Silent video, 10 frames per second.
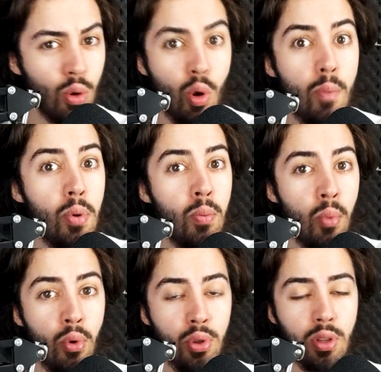Eu compro
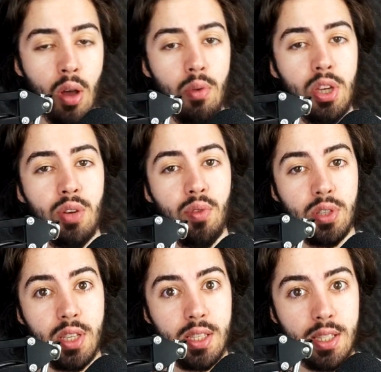muito na Wish,
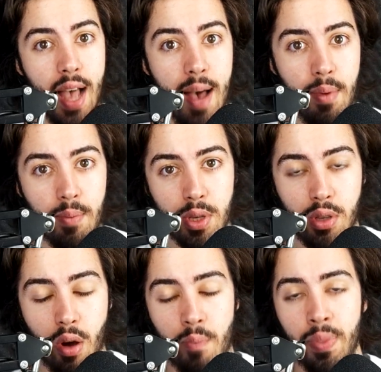vocês sabem,
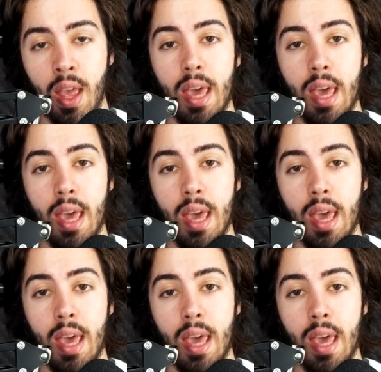pessoal.